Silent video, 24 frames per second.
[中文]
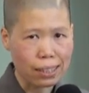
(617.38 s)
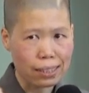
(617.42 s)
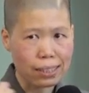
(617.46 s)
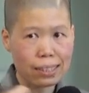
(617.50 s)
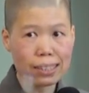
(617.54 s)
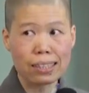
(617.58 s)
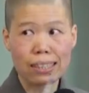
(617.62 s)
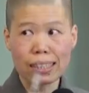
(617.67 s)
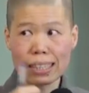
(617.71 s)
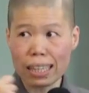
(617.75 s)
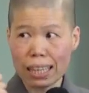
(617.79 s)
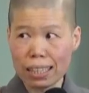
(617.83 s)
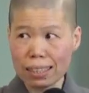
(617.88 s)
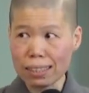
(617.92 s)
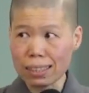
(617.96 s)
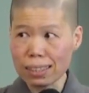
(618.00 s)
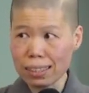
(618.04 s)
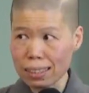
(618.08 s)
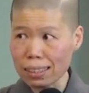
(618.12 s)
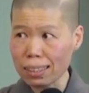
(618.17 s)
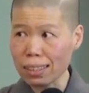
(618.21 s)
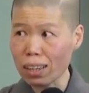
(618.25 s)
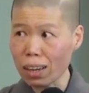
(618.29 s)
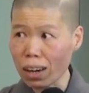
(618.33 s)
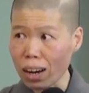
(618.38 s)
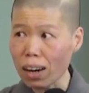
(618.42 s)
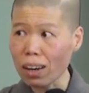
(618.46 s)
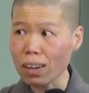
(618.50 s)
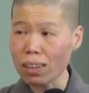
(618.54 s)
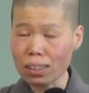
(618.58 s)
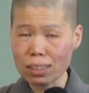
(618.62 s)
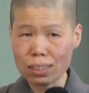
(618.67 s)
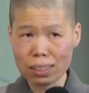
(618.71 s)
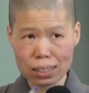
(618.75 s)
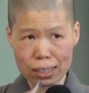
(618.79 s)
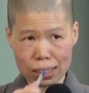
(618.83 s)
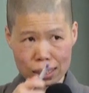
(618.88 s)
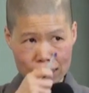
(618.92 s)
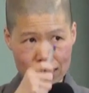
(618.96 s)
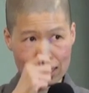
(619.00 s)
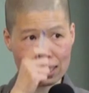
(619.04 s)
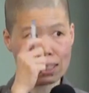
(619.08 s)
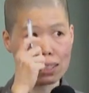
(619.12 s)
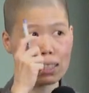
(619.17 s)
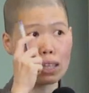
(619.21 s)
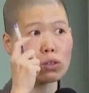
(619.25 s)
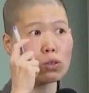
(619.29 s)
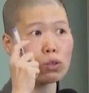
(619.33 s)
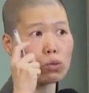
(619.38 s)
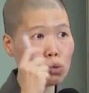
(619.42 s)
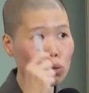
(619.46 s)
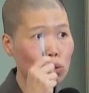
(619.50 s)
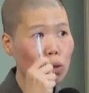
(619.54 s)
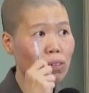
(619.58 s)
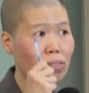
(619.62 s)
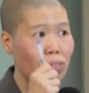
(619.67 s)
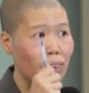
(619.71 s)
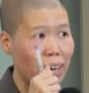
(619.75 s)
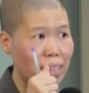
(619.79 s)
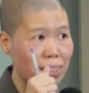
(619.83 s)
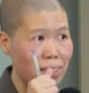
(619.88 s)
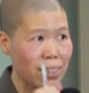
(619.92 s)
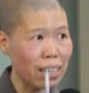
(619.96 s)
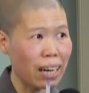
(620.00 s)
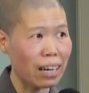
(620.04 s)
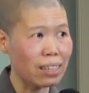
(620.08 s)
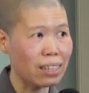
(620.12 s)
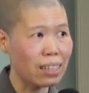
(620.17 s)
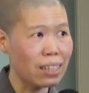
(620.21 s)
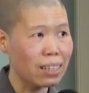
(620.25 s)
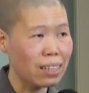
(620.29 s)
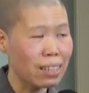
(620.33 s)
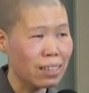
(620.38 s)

是这样子的。好。这这个叫做做法颤，